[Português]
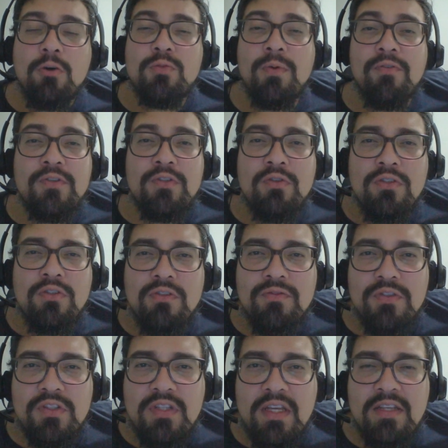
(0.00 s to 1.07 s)
Os professores de
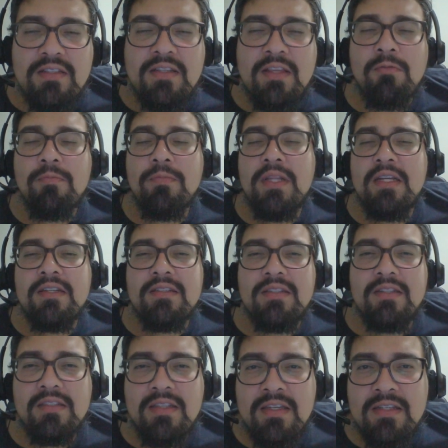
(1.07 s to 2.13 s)
vocês, tenho plena
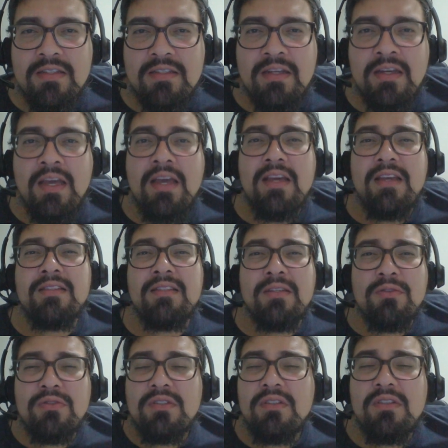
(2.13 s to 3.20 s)
certeza,
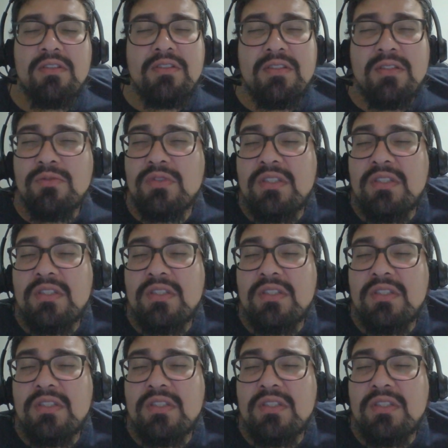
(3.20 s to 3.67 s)
estão se, estão